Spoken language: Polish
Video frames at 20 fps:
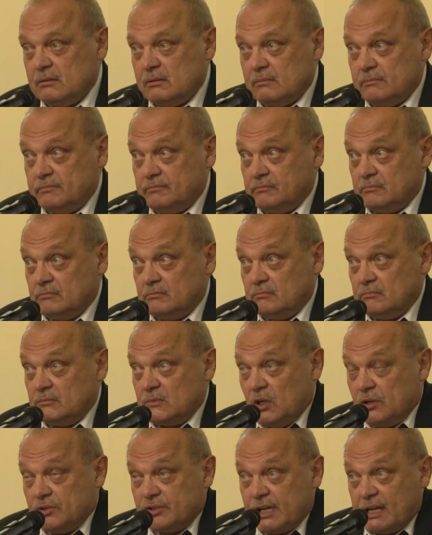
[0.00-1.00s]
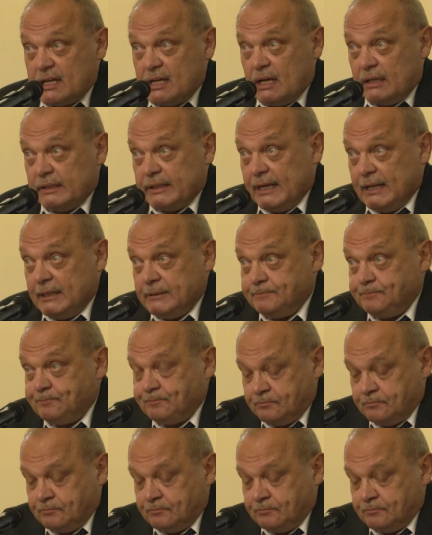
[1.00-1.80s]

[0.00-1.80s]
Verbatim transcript: mm, orzekania,